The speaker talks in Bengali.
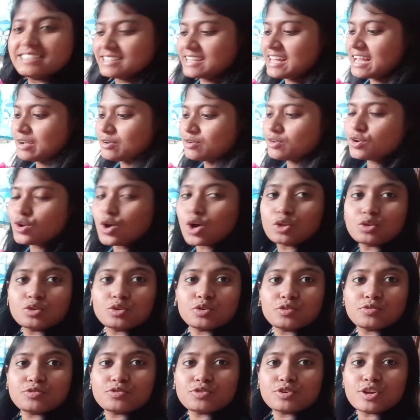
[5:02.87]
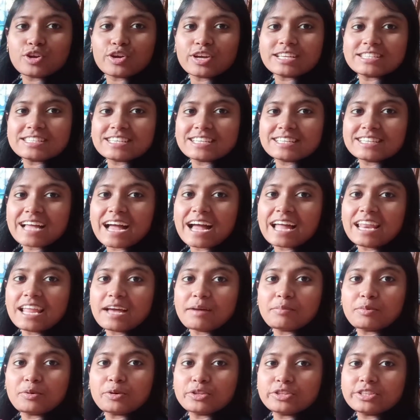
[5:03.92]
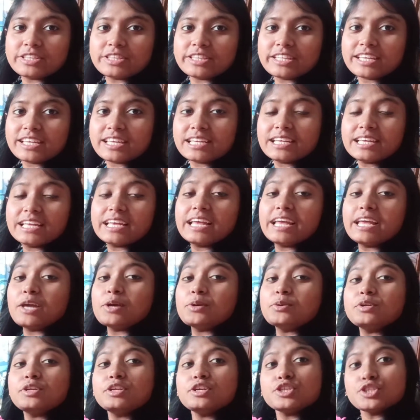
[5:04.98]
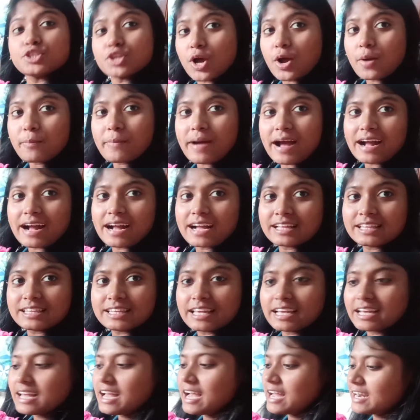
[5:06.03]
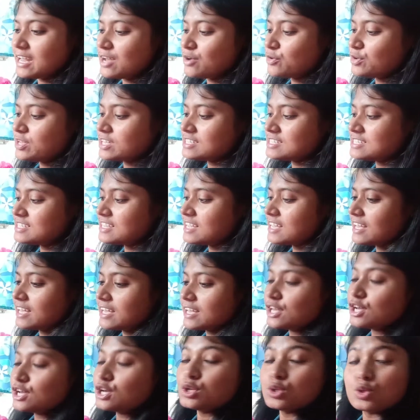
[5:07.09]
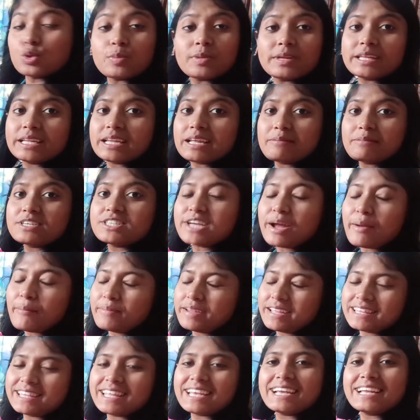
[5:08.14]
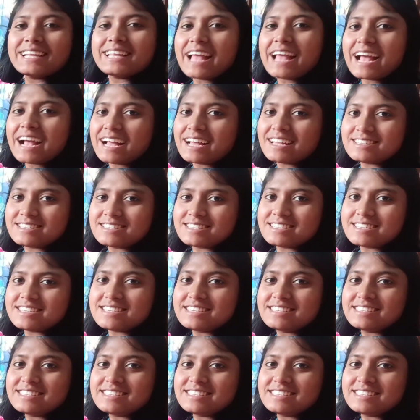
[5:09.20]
দেখো কত ফুল হয়েছে থালা ভর্তি এগুলি সব বাগান থেকে আনা হয়েছে তোমাদের আমি সামনের থেকে দেখাচ্ছি